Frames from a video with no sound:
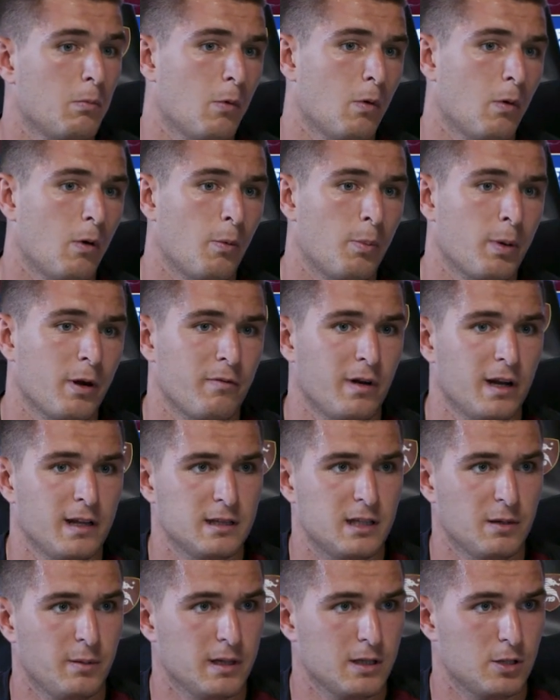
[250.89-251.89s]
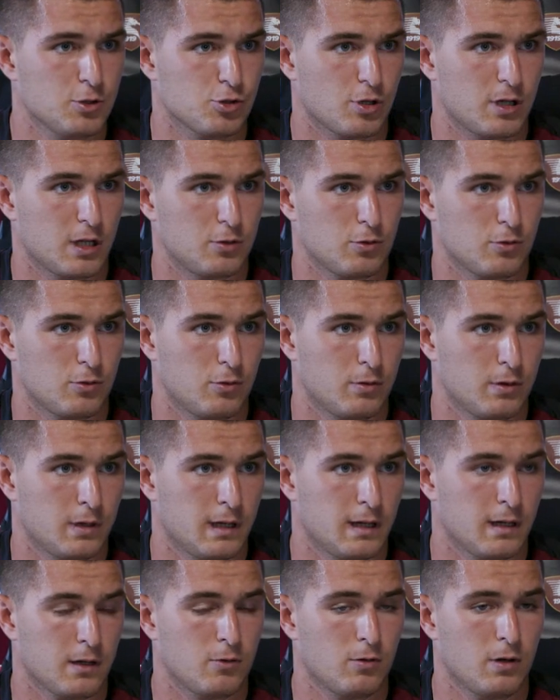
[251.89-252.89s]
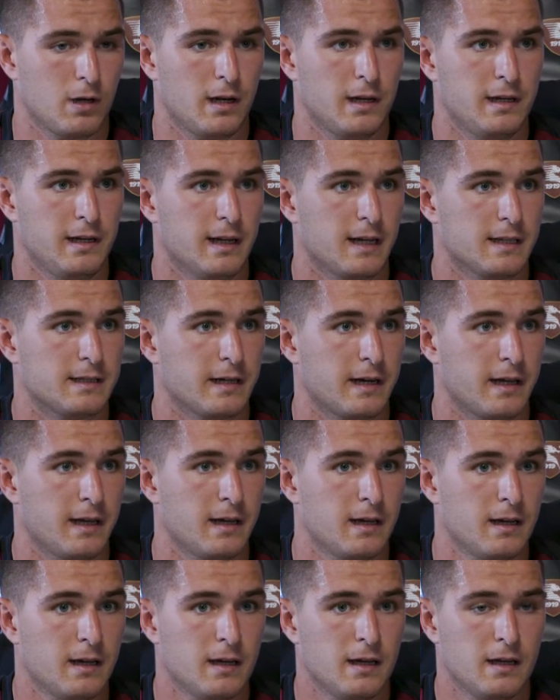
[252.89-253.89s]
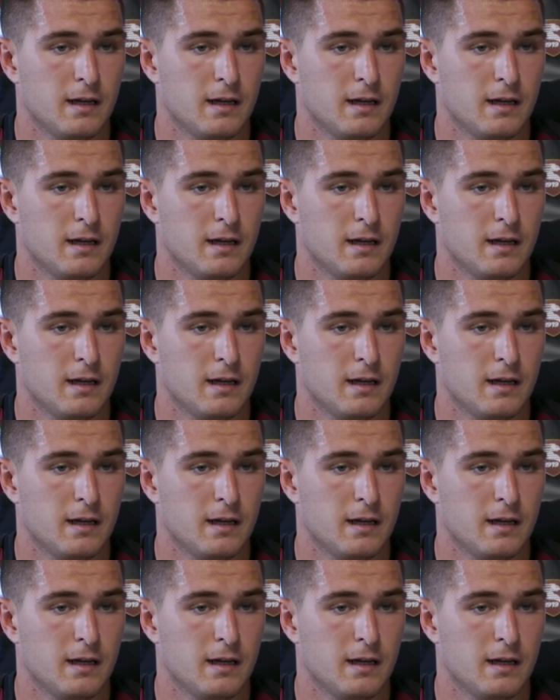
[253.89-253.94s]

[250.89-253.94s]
ho prevalentemente giocato con, eh, con, la linea 3